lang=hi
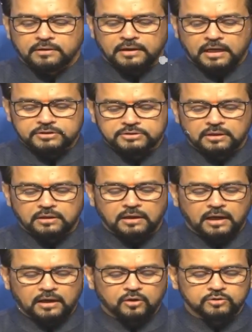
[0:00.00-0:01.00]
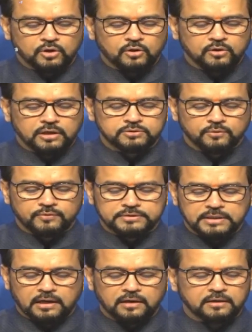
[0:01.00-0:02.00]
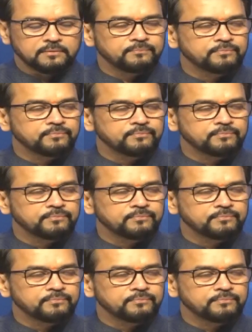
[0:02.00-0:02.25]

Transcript: नेशनल हैकाथॉन का जो विचार